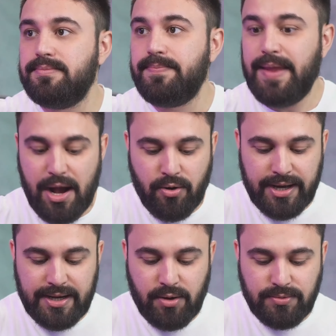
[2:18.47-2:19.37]

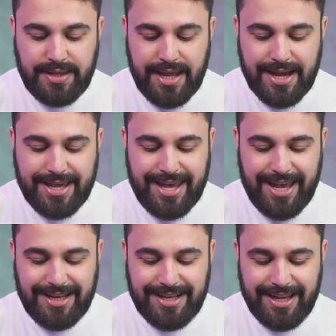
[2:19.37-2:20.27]
Agora não tem
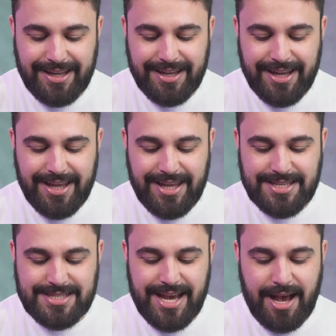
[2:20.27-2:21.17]
aquele, né,
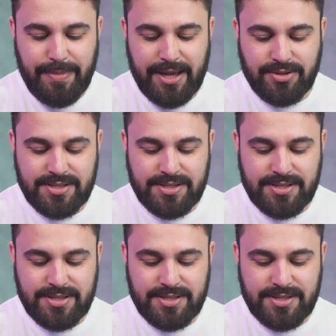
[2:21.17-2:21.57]
encerramento.